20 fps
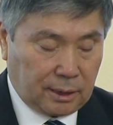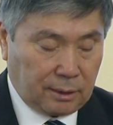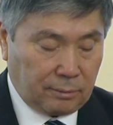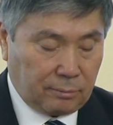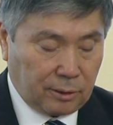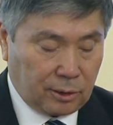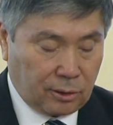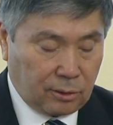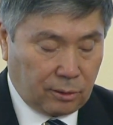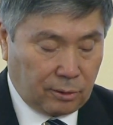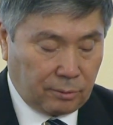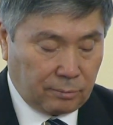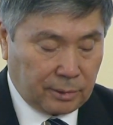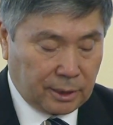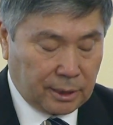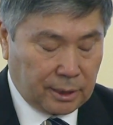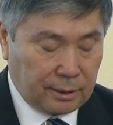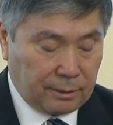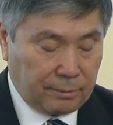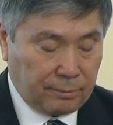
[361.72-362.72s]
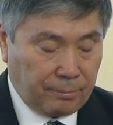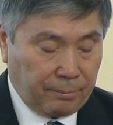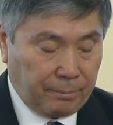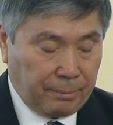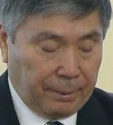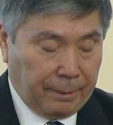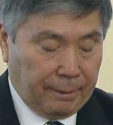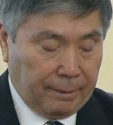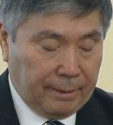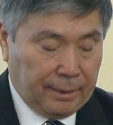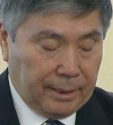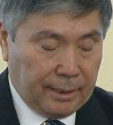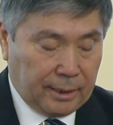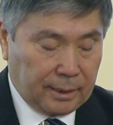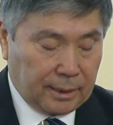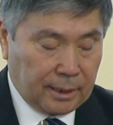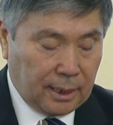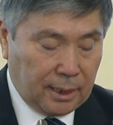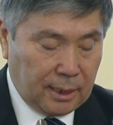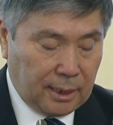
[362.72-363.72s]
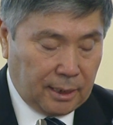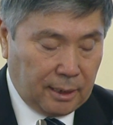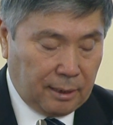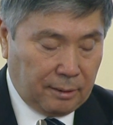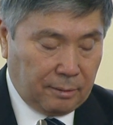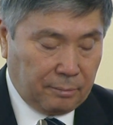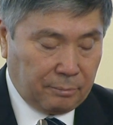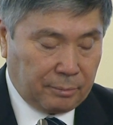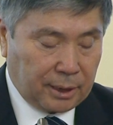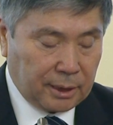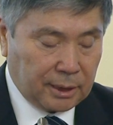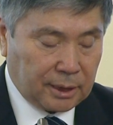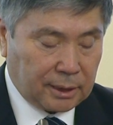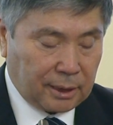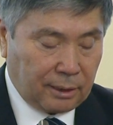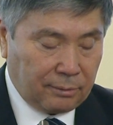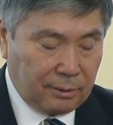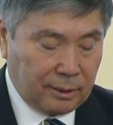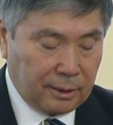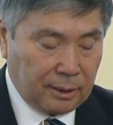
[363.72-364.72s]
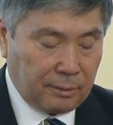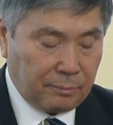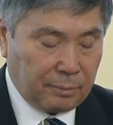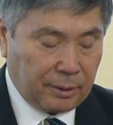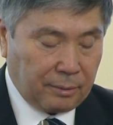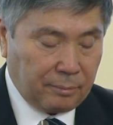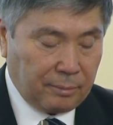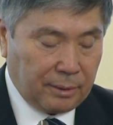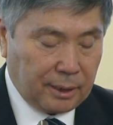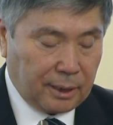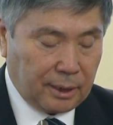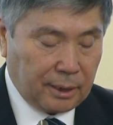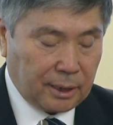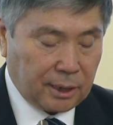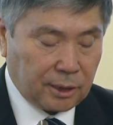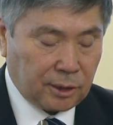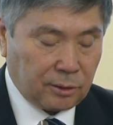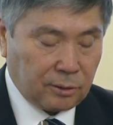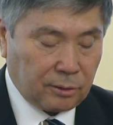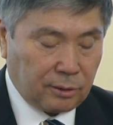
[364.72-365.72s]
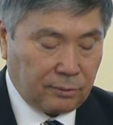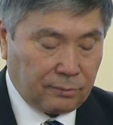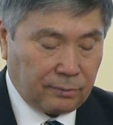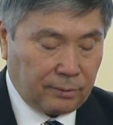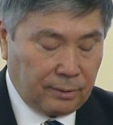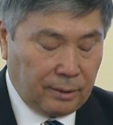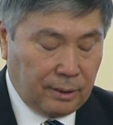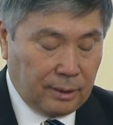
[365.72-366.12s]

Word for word: себестоимости. Далее представлены примеры расчетов –